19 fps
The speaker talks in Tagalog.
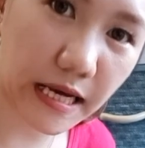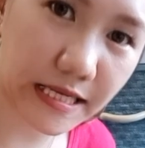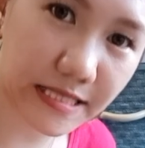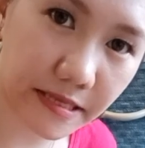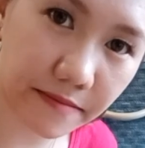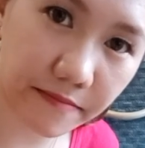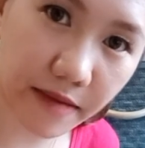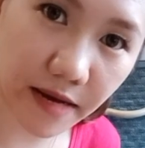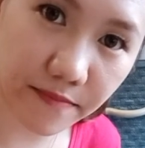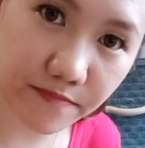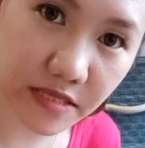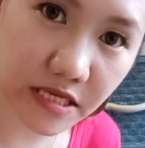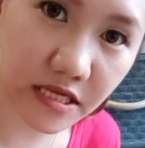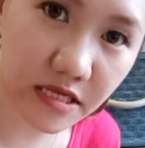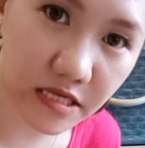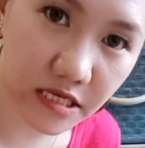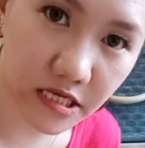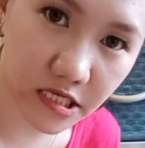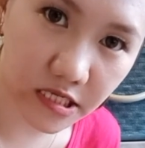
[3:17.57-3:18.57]
kasi mahapdi
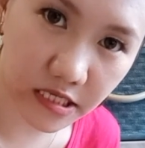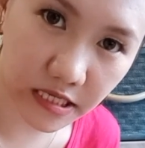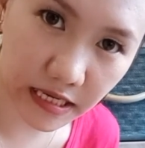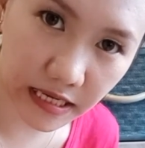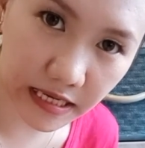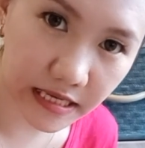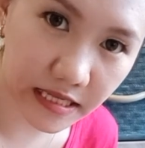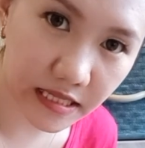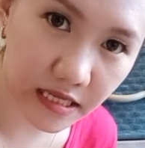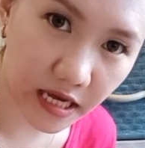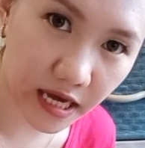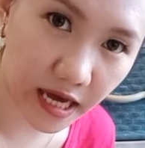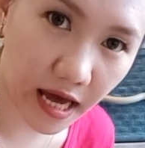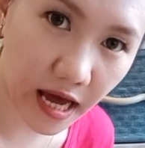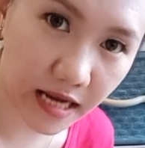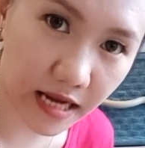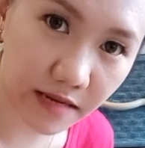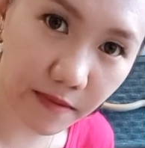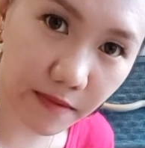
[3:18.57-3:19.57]
sa skin.
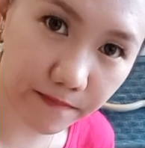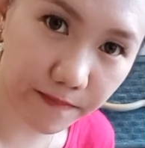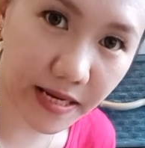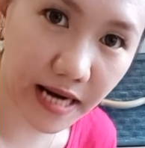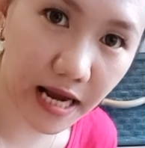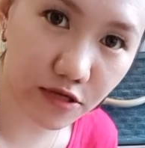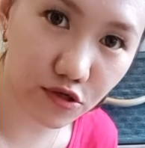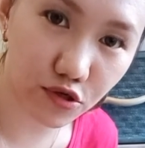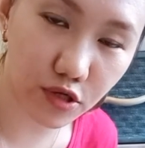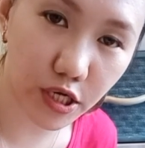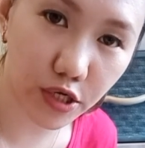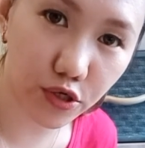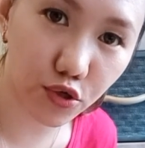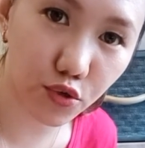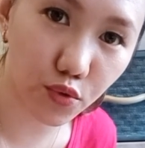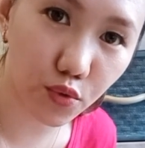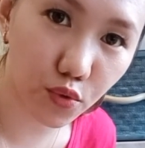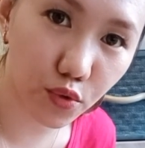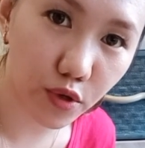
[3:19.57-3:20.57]
Kaya 5 piraso lang
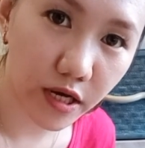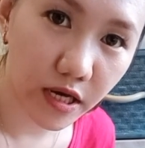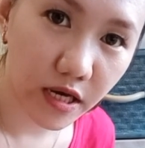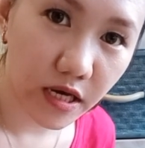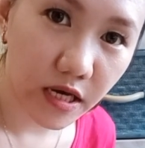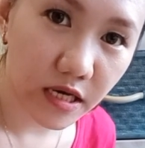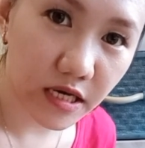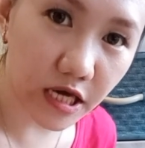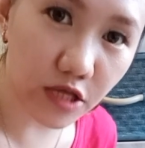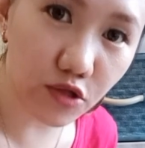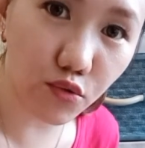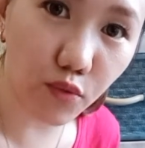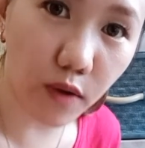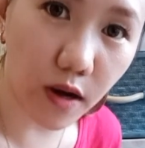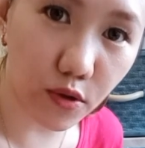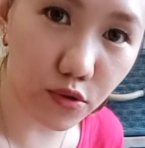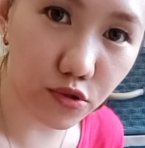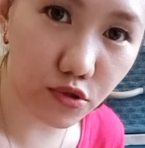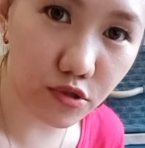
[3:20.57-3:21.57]
yung kinuha
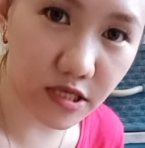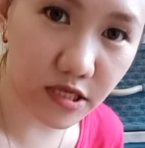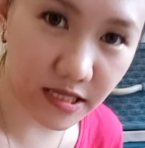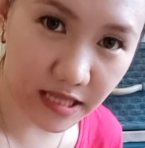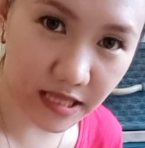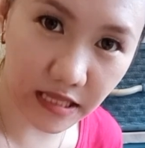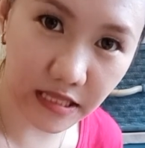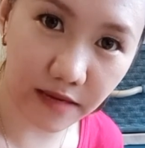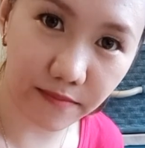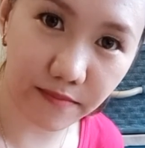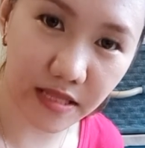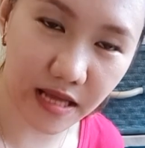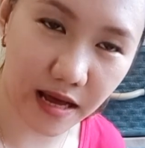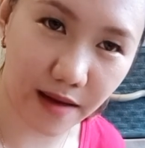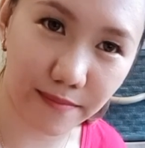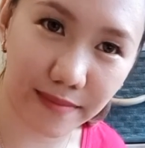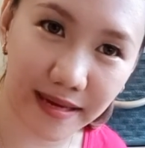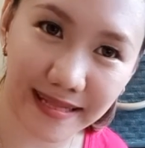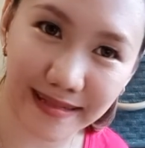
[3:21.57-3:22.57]
ko dun sa tanim
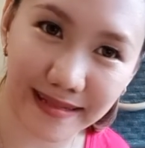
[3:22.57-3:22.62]
namin.